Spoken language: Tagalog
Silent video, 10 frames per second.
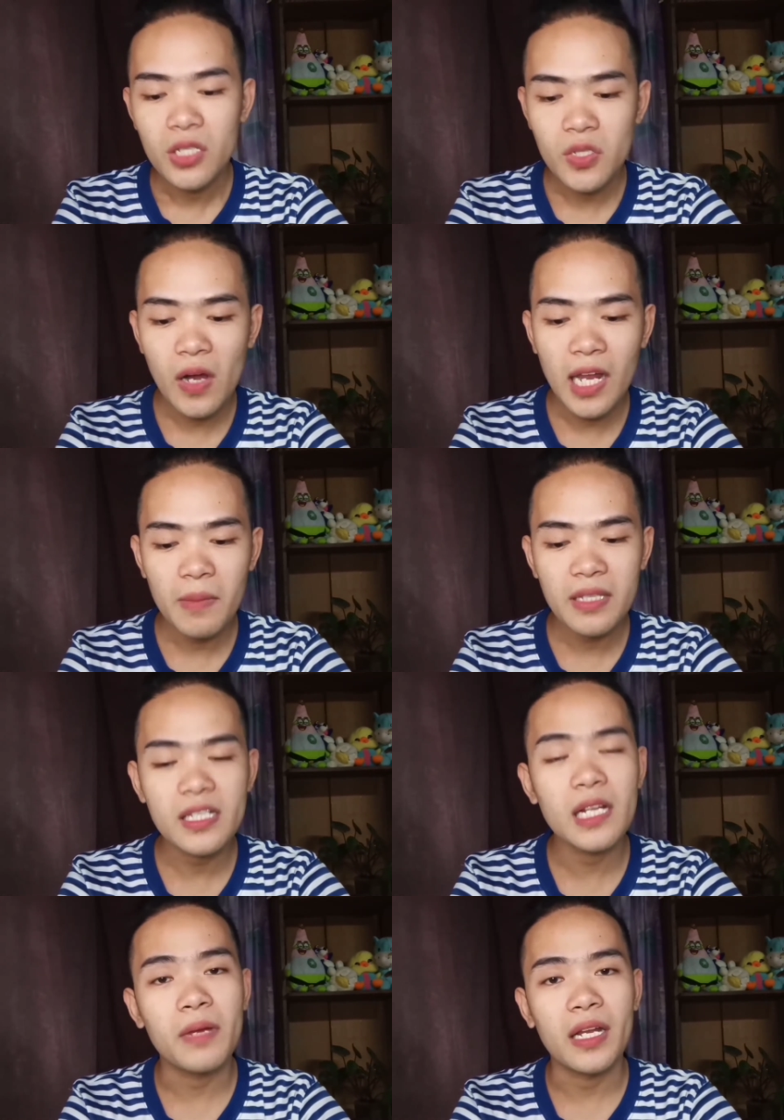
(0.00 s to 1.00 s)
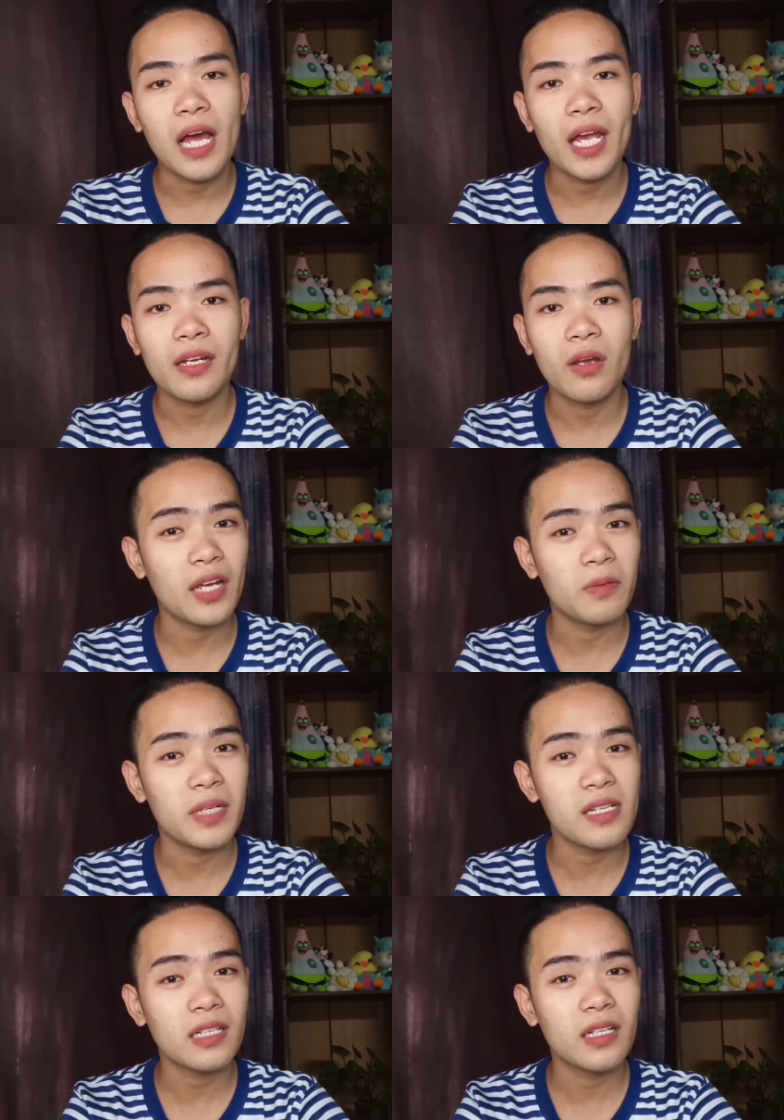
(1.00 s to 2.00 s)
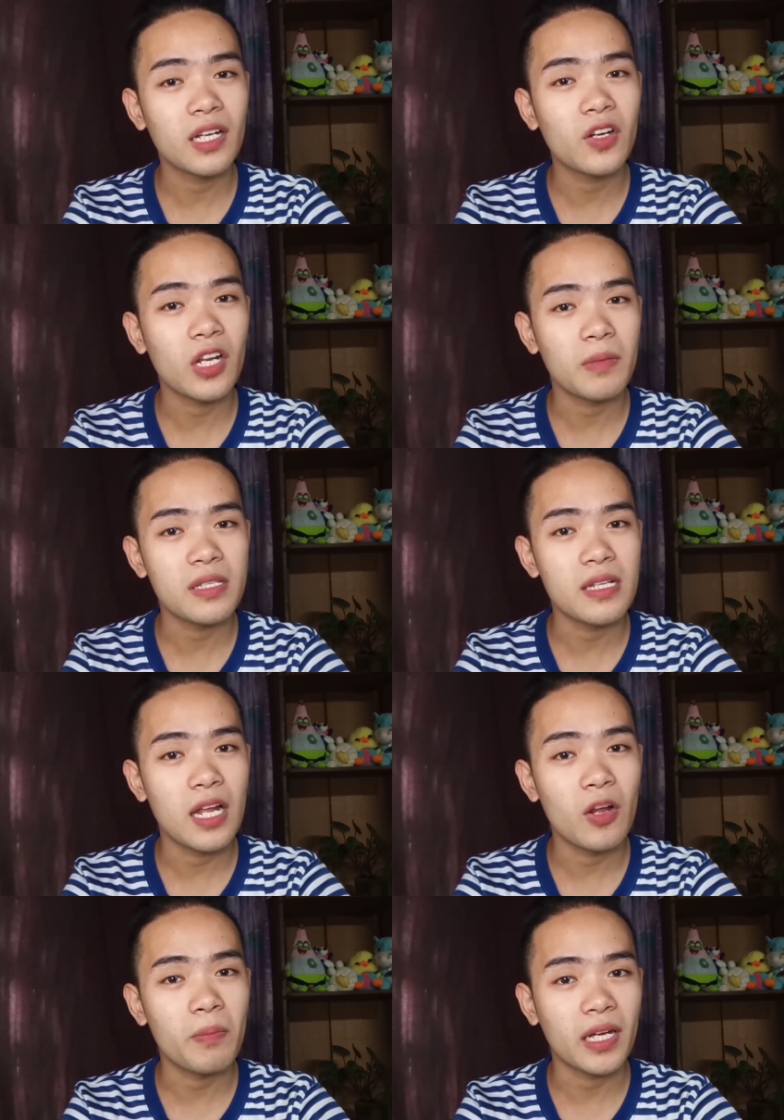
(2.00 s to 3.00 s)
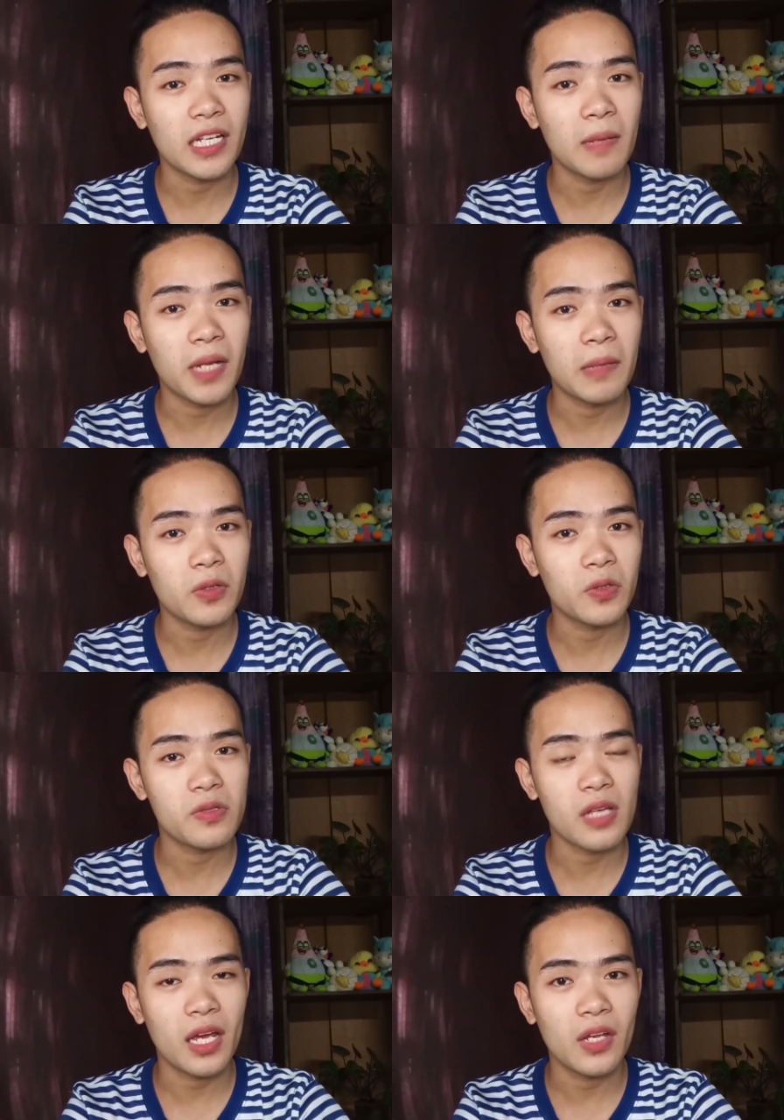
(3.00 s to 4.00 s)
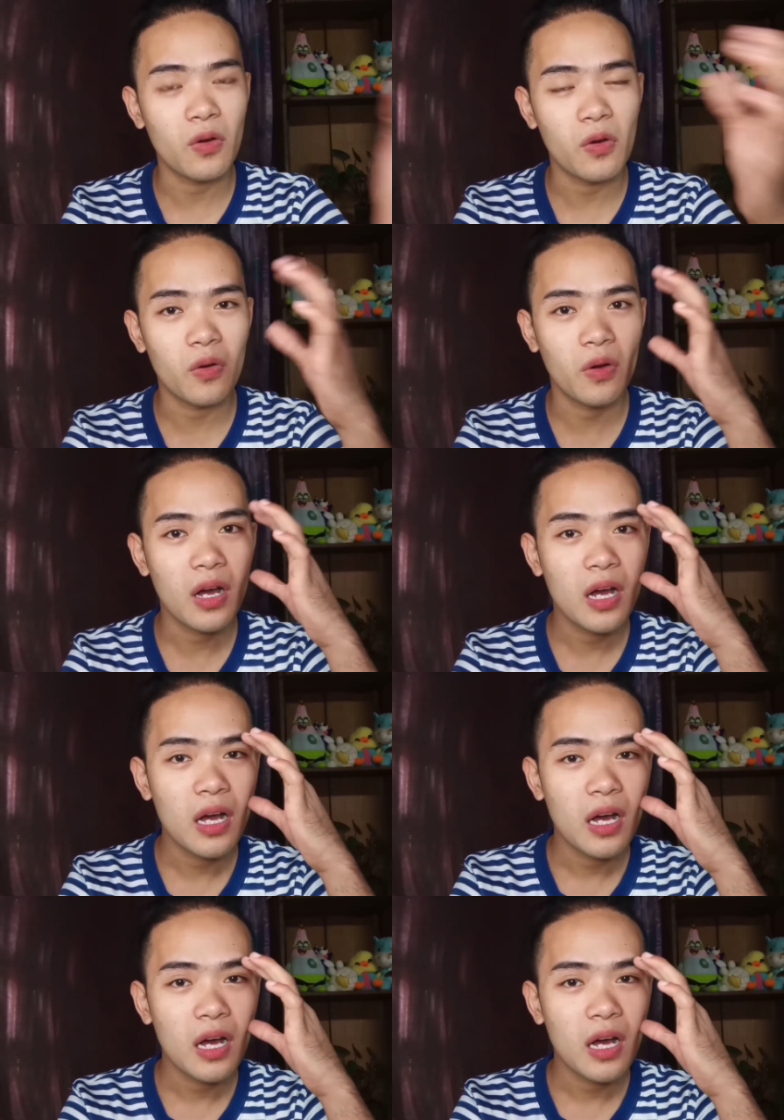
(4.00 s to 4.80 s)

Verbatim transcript: So, kalamansi naman, I know, masakit talaga yung kalamansi lalo pag in-apply mo ito sa iyong